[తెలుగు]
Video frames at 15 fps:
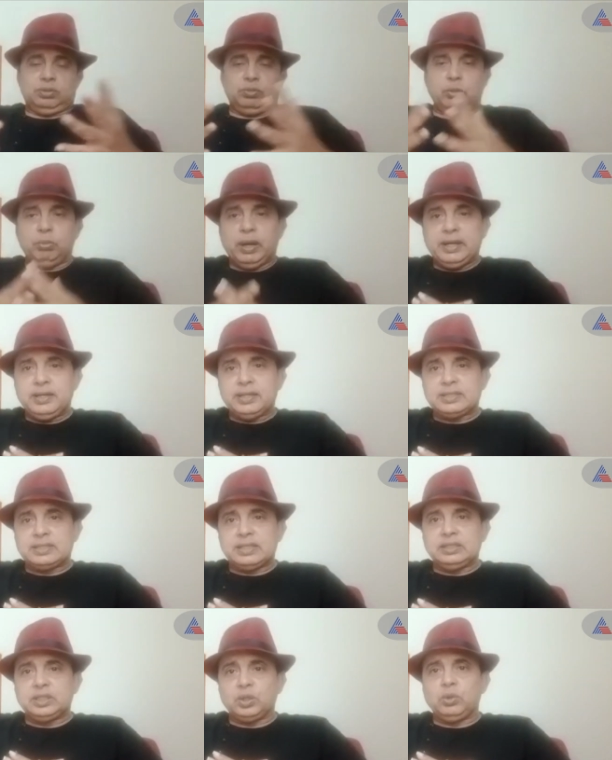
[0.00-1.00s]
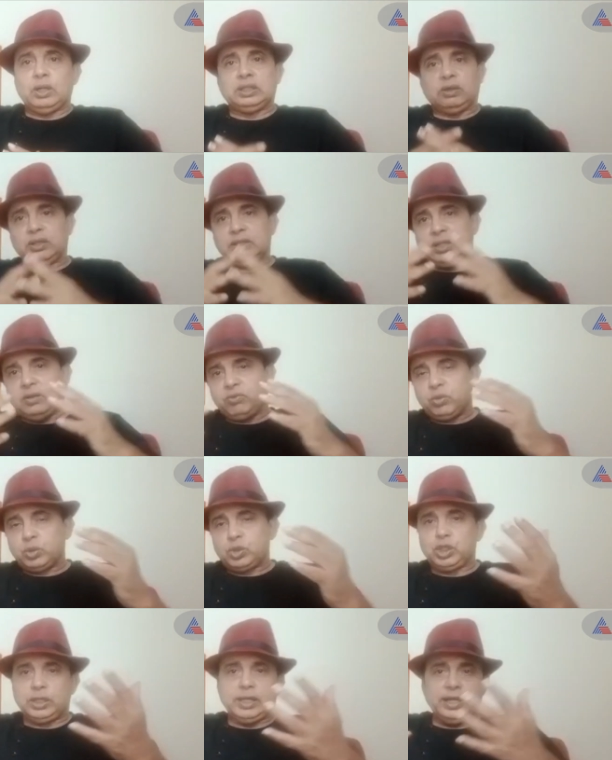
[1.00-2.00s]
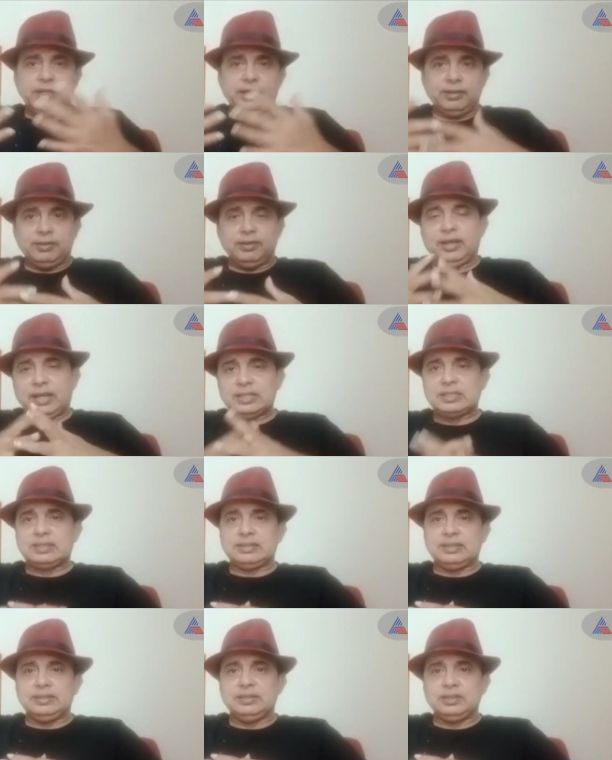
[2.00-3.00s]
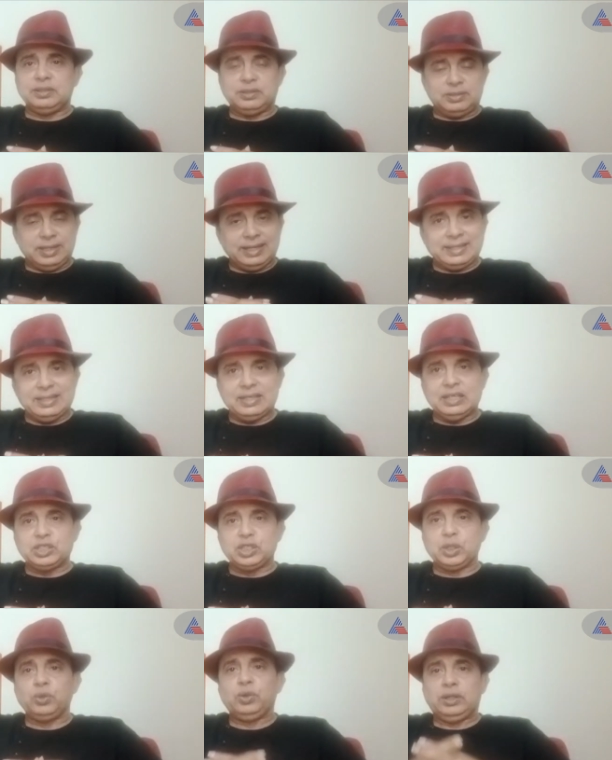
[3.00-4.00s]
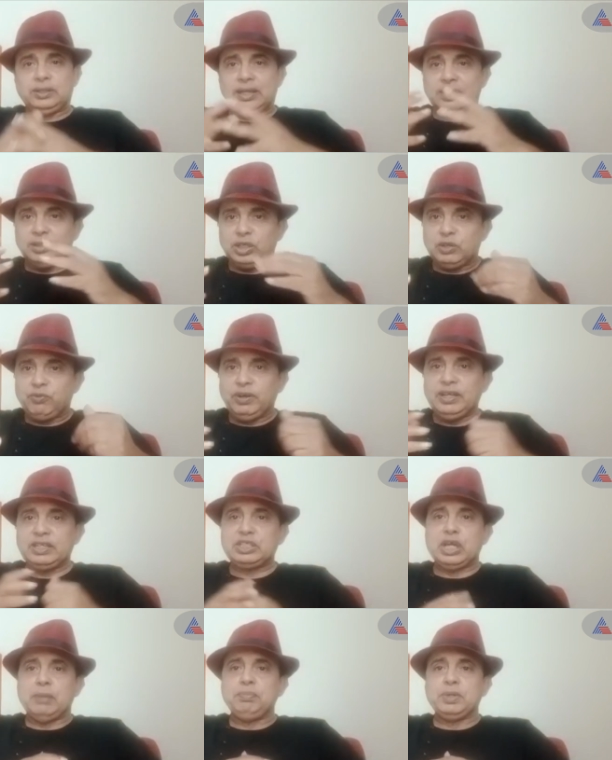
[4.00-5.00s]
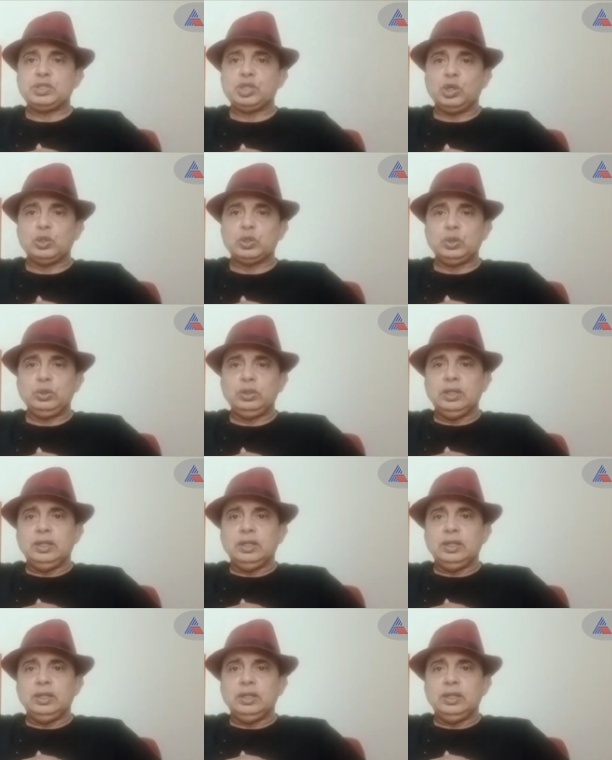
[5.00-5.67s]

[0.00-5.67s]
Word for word: ముంబై ఇండియన్స్ గెలిచారు ఆ తర్వాత కోర్స్ చెన్నై లాస్ట్ టైటిల్ గెలిచారు అండ్ దే ఆర్ ద డిఫెండింగ్ ఛాంపియన్స్ ఆల్సో